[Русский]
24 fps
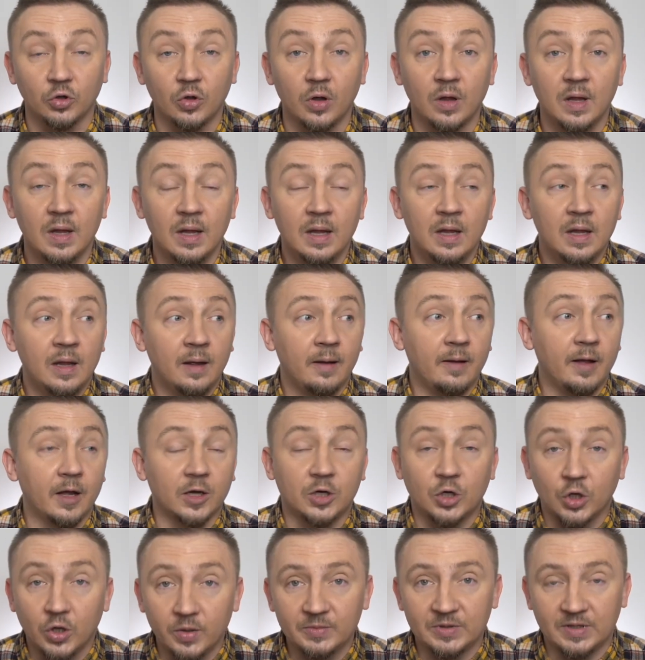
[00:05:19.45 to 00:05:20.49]
Но, э,
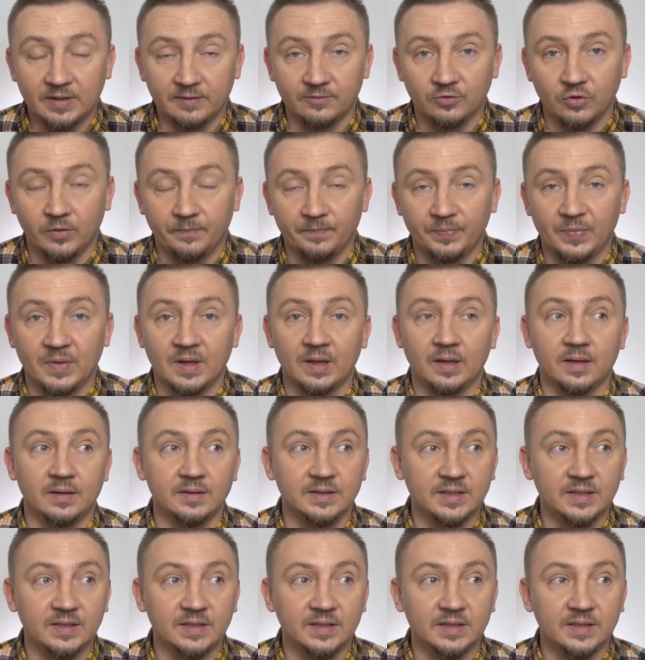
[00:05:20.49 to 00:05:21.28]
кроме того, э,